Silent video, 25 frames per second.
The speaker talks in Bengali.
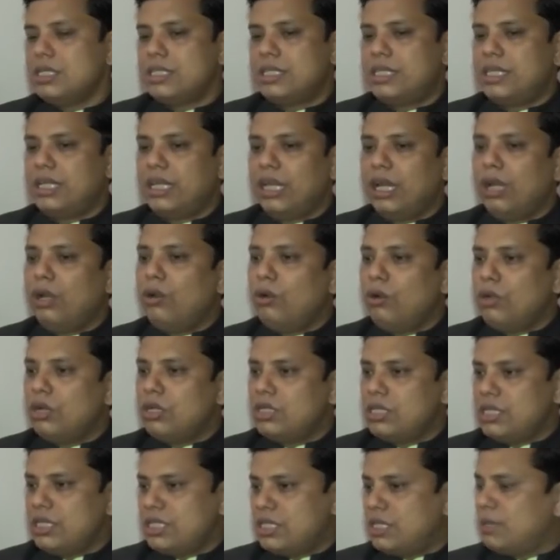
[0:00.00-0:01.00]
সিঙ্গেল উইন্ডো
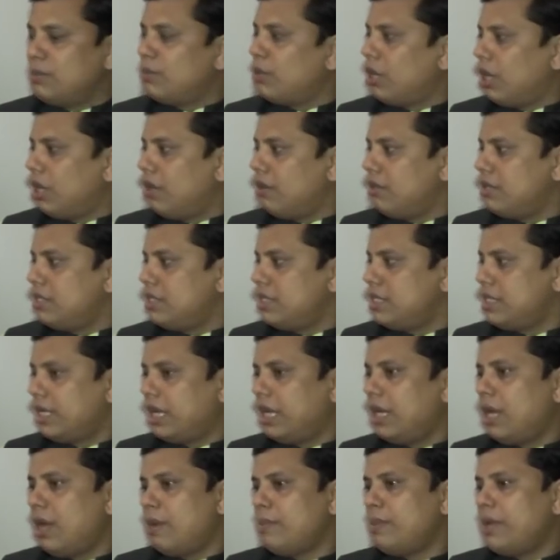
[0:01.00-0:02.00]
সিস্টেম করা হচ্ছে
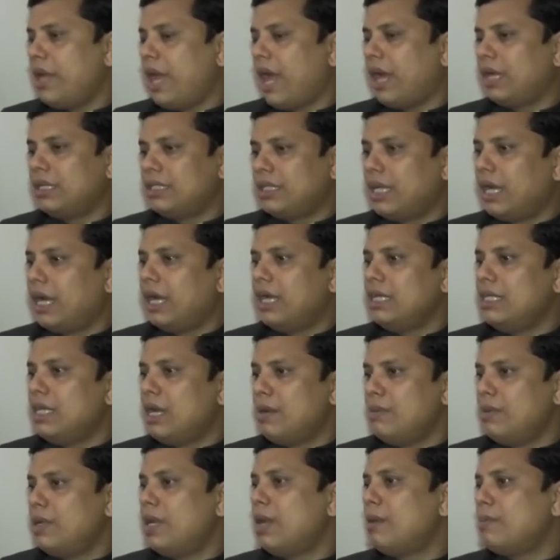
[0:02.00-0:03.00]
যেখানে আপনি এক জায়গায়
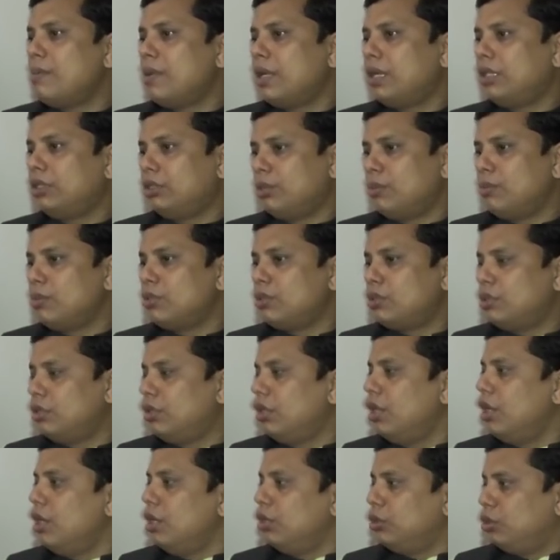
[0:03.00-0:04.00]
যাবেন আপনাকে সমস্ত
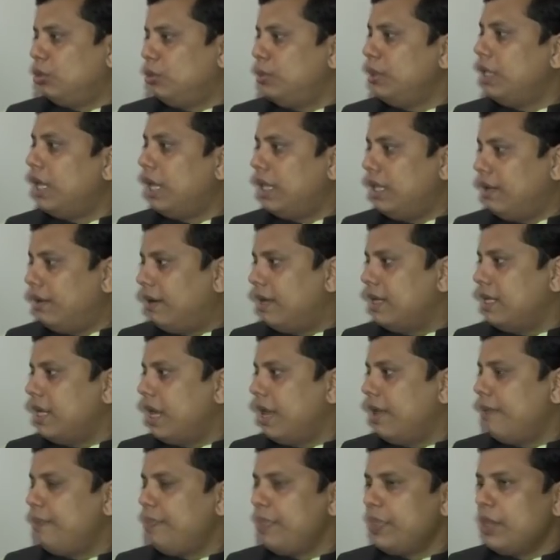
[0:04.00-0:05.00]
সুবিধা দেওয়া
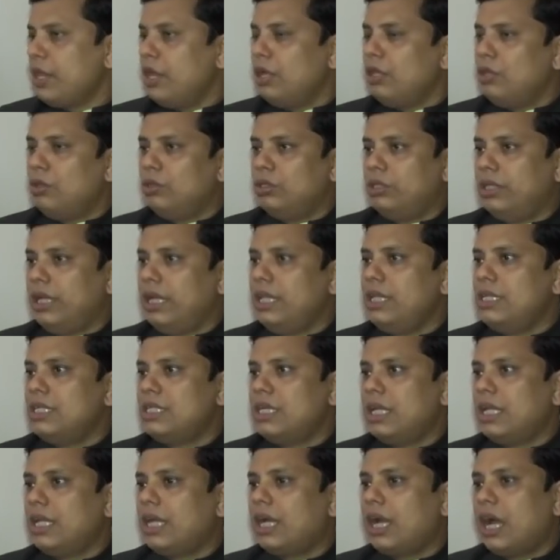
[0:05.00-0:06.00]
যায় তো সেই
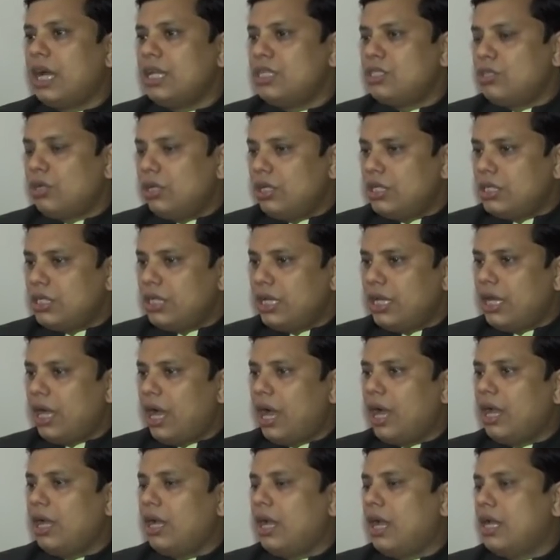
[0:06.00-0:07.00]
দিশাতে কাজ চলছে
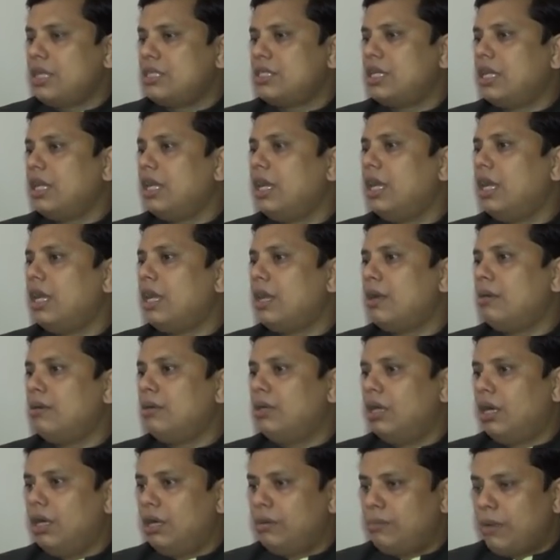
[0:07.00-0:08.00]
আর আজকে একটা
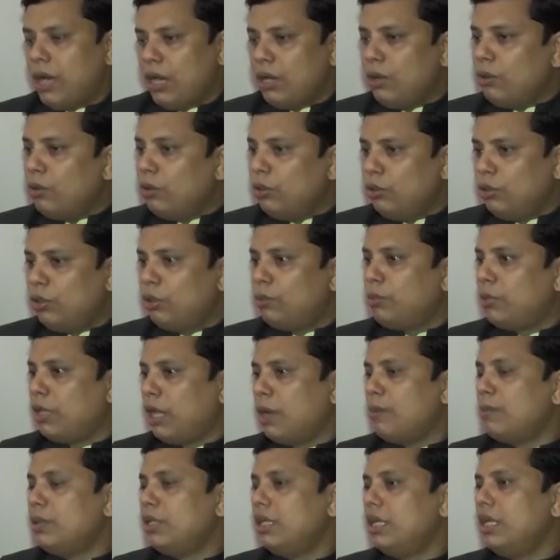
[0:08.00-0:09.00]
ভালো উদ্যোগ
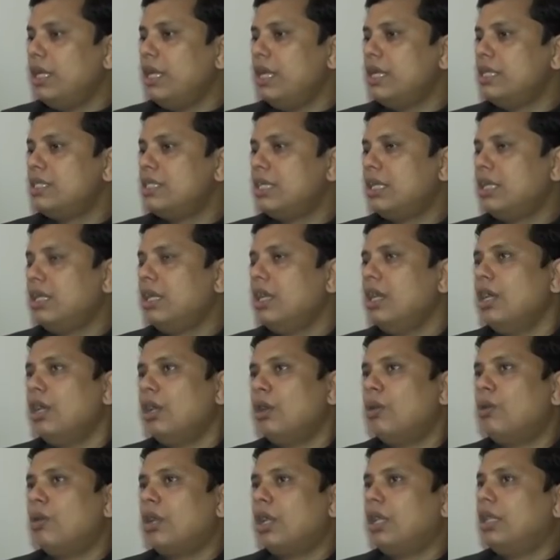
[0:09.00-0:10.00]
প্রধানমন্ত্রী নিয়েছেন
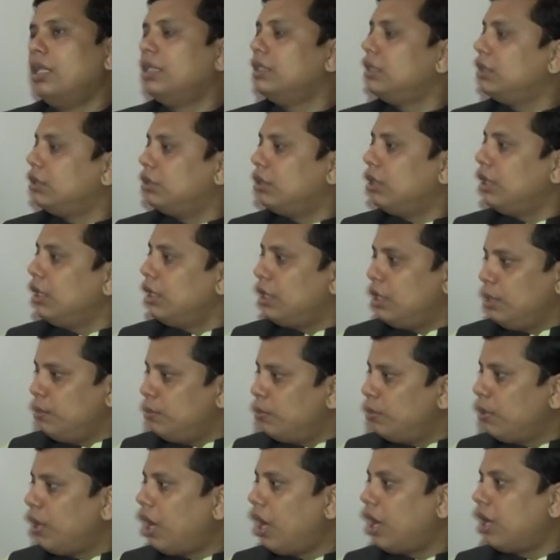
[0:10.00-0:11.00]
গোটা দেশের সঙ্গে
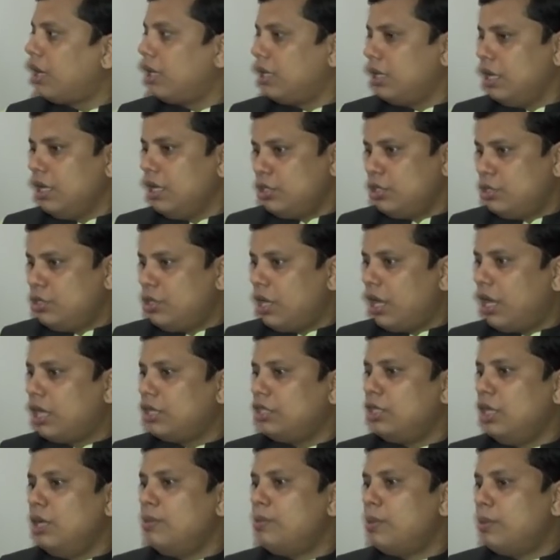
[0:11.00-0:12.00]
ত্রিপুরার যারা
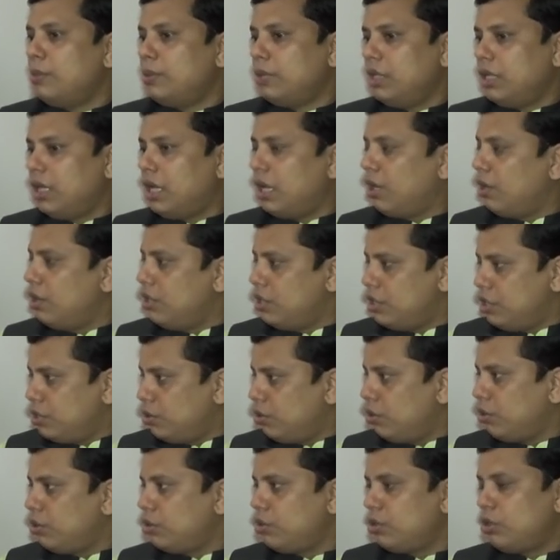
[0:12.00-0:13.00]
শিল্পপতিরা রয়েছে
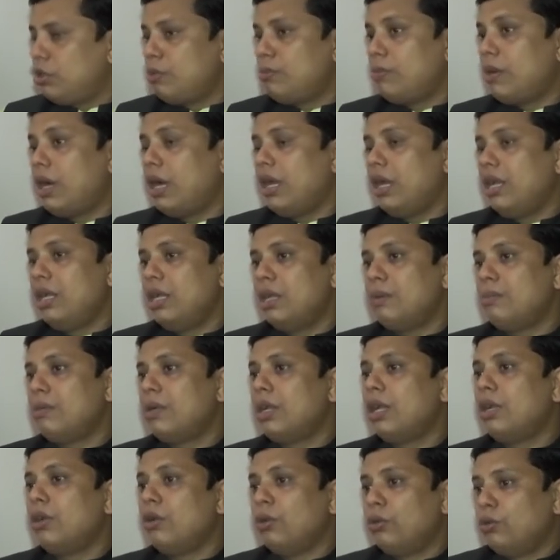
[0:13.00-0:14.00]
ছোট ছোট বা
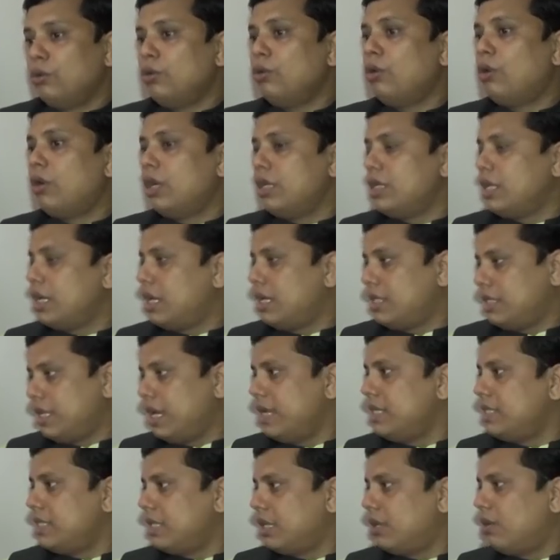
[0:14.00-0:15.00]
এন্টারপ্রেনার নতুন করে যারা
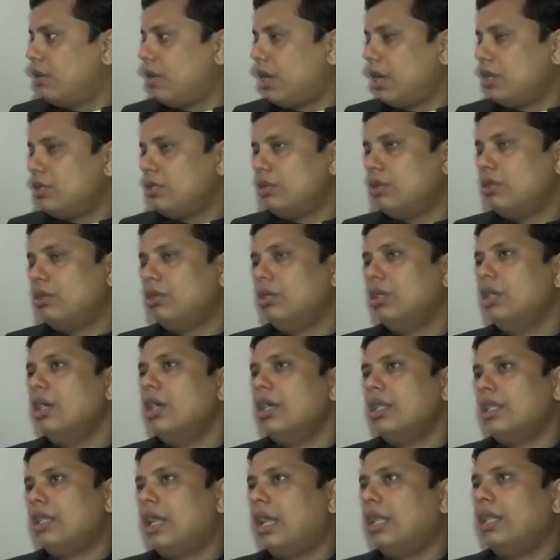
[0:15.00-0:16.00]
চাইছে করার জন্য
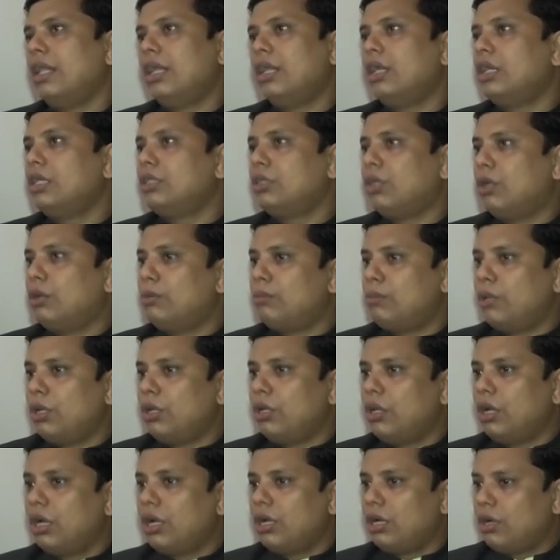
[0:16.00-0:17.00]
তাদেরকে
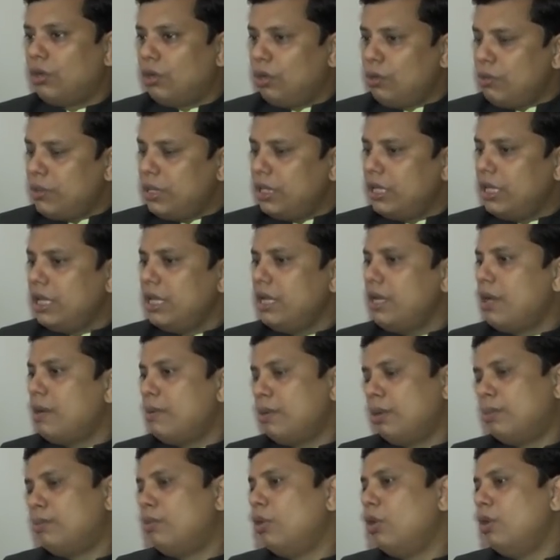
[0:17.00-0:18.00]
সম্বোধন করবেন তিনি
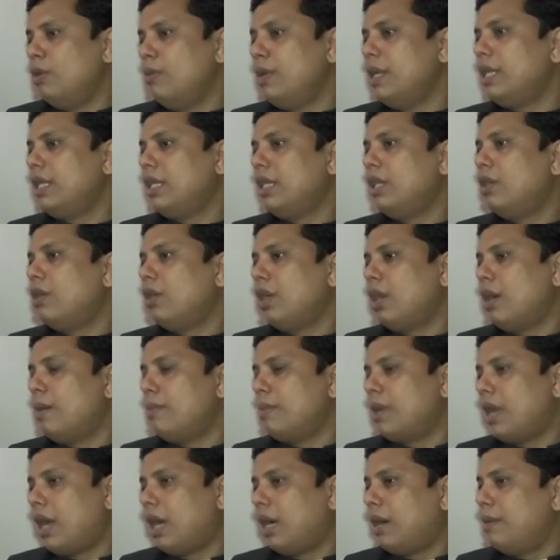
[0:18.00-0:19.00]
এবং বলবেন কি করে
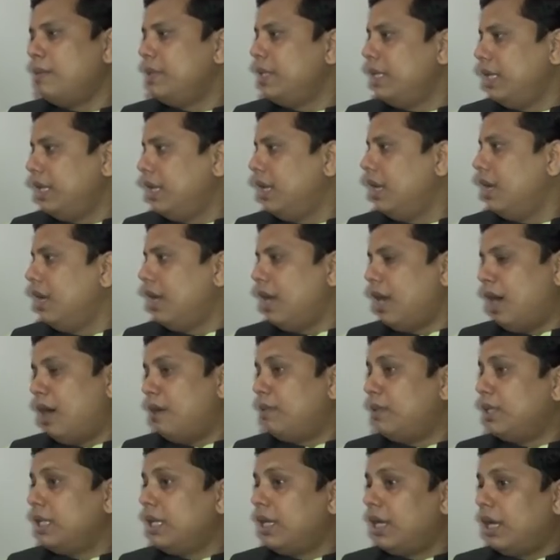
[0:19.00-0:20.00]
আমরা আগামী দিন
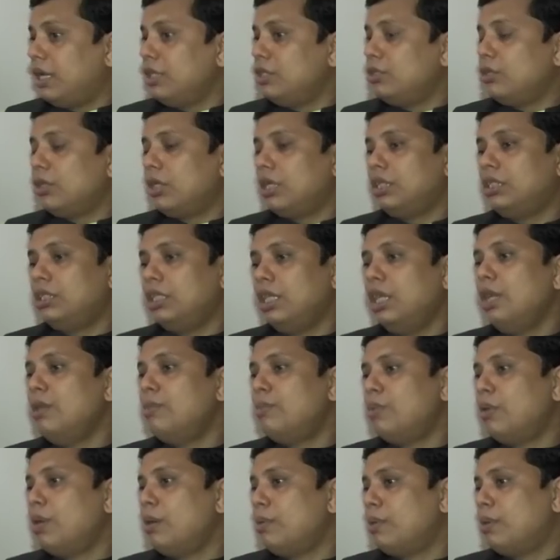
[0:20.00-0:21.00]
আমাদের রাজ্যকে
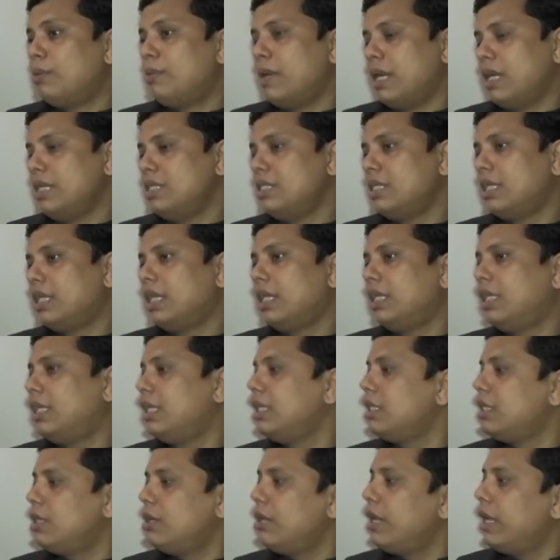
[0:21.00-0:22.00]
শিল্প এবং বাণিজ্যের
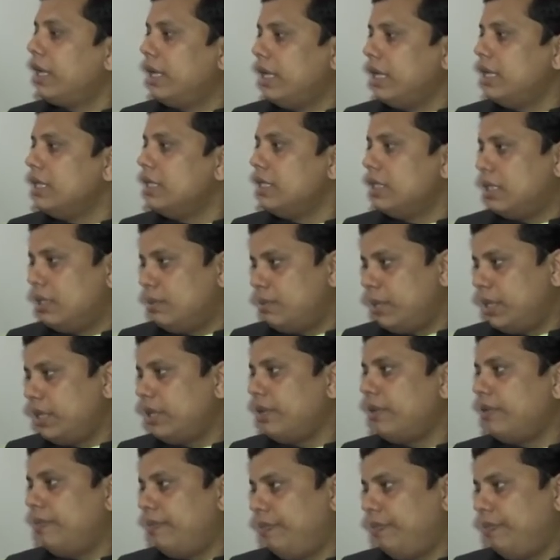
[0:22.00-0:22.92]
ক্ষেত্রে যেন এগিয়ে নিয়ে যেতে পারি